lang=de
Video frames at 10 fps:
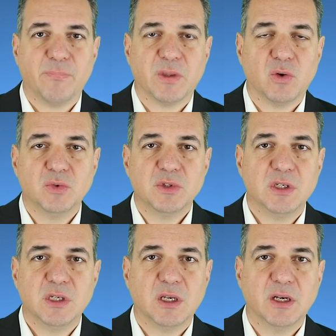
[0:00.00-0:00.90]

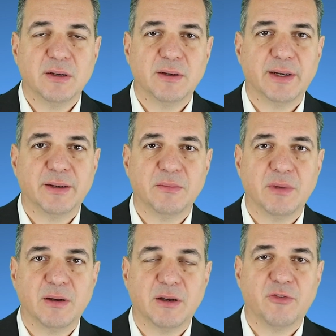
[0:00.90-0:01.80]
unsicher ähm,
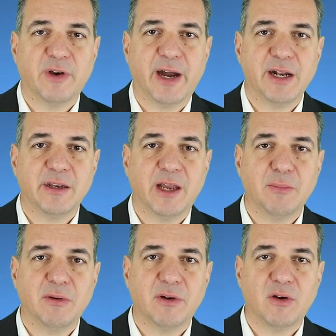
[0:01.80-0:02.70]
äh, verhalten
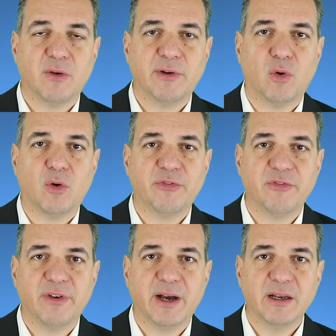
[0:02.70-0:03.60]
habe, aber, aber
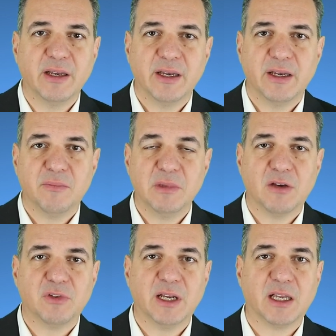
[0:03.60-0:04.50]
offen war,
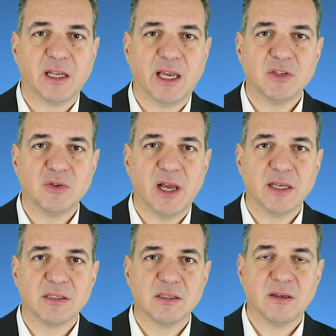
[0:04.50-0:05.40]
mich auf den anderen
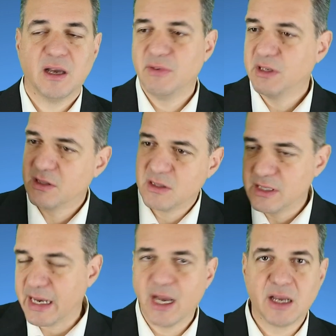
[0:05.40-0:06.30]
einzulassen, habe ich
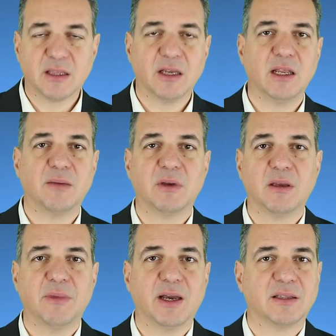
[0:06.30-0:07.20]
zack dann eben
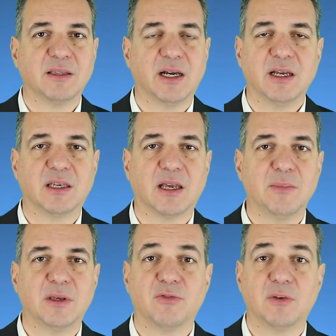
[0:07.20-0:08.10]
gemerkt, na, ich kann
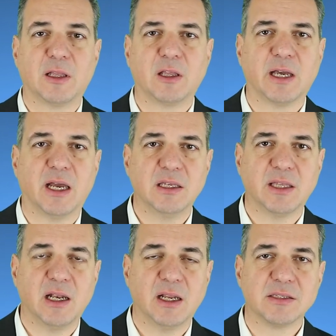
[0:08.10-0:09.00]
mich auf den anderen gar nicht
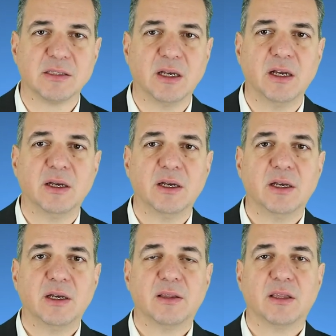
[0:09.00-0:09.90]
einlassen. Ja.
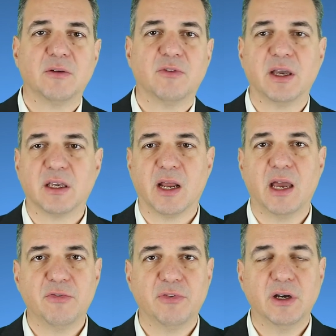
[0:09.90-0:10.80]
Dann war ich
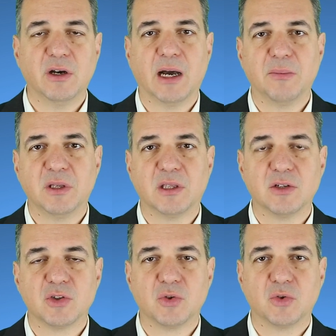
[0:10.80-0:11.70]
reifer, habe mich
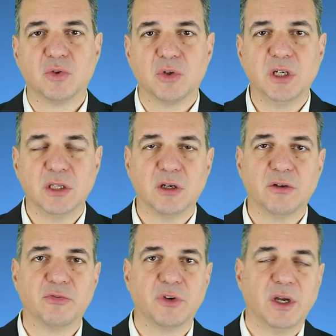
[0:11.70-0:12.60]
dann strukturiert
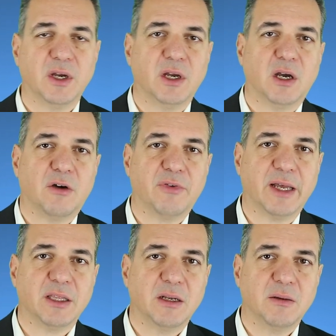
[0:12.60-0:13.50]
auf, auf
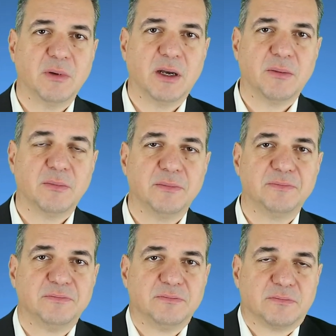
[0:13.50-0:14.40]
andere ähm,